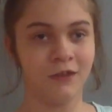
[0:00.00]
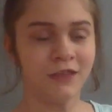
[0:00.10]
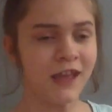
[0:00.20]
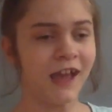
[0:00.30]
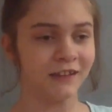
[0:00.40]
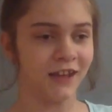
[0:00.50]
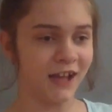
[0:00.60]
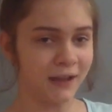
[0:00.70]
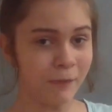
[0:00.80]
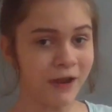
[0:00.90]
Нет,
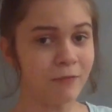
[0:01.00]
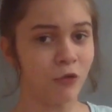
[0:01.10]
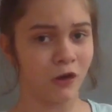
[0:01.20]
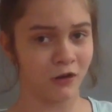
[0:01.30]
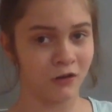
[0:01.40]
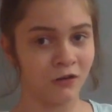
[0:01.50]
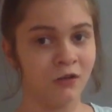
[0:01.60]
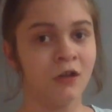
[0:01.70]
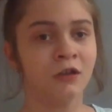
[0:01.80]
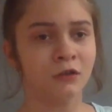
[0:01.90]
это перебор.
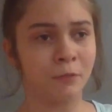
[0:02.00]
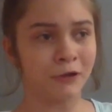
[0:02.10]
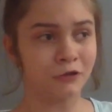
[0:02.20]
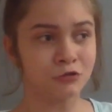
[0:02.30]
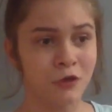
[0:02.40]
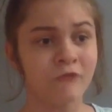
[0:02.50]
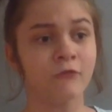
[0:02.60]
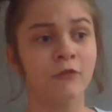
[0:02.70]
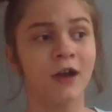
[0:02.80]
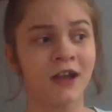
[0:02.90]
Но про
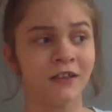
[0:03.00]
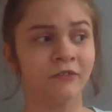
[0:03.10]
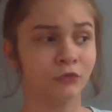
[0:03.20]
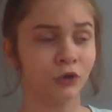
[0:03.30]
тусовку это в